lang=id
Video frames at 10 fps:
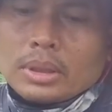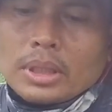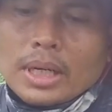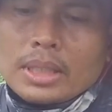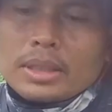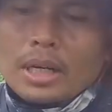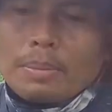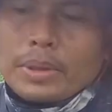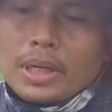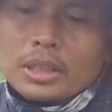Dengan cara
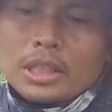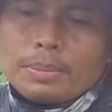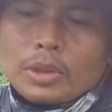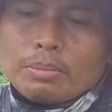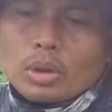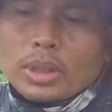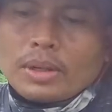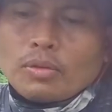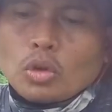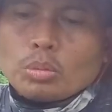aplikasi
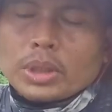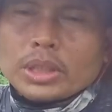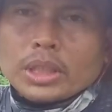penyemprotan volume